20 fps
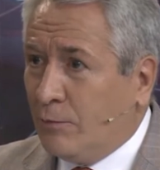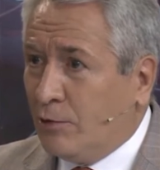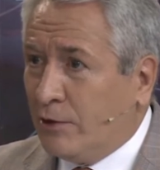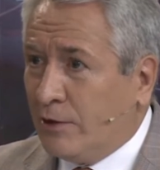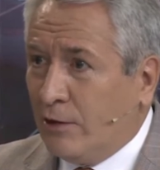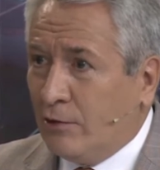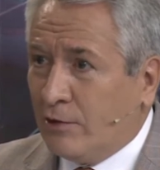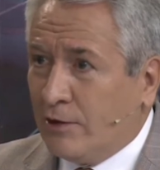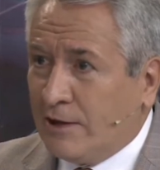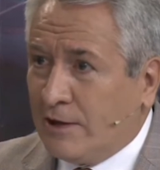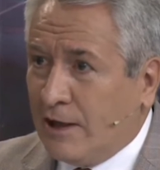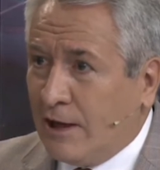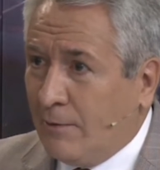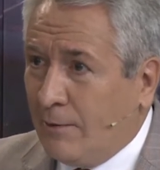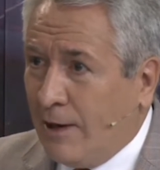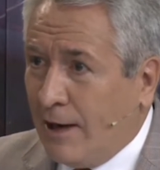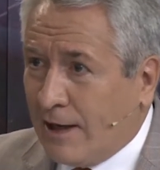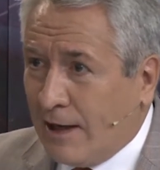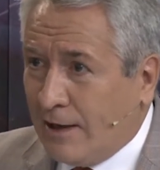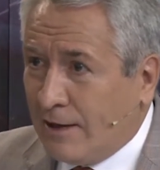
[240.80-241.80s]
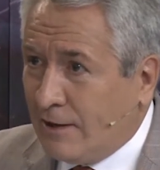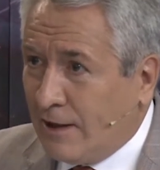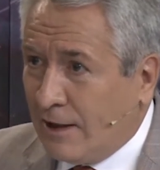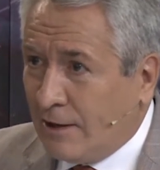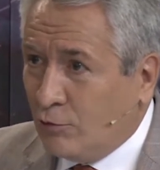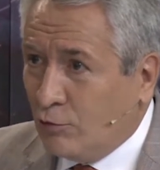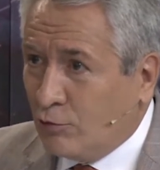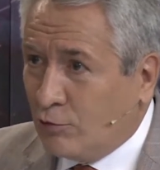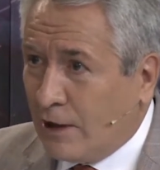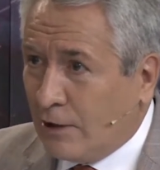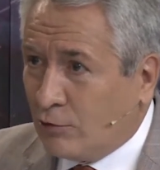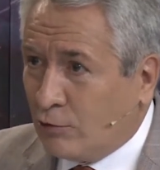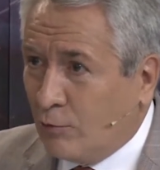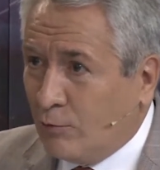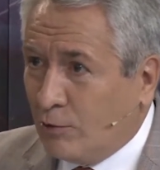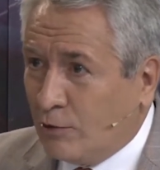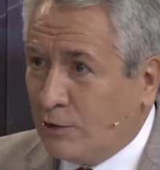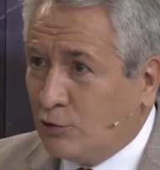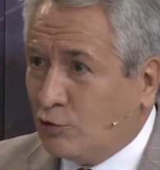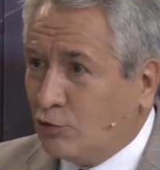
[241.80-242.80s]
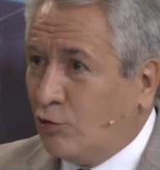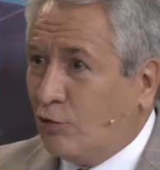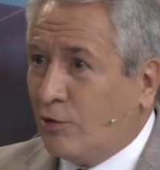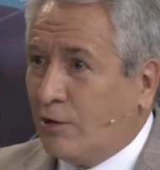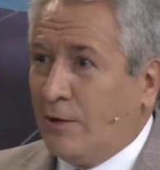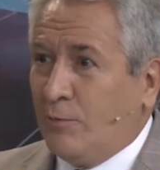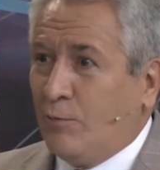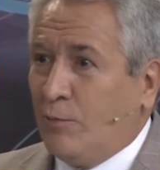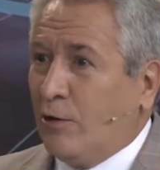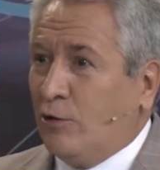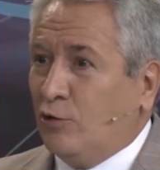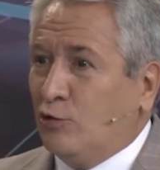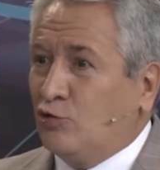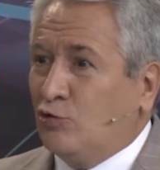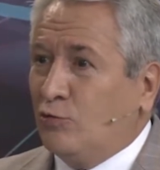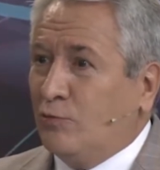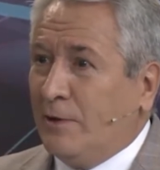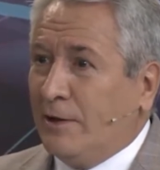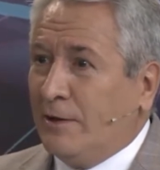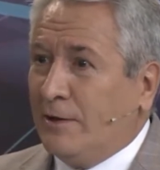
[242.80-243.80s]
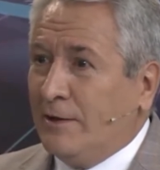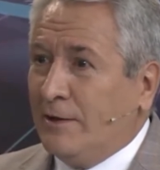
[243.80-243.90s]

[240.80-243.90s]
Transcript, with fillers: porque los que trabajan en la industria automotriz son los que después consumen. Es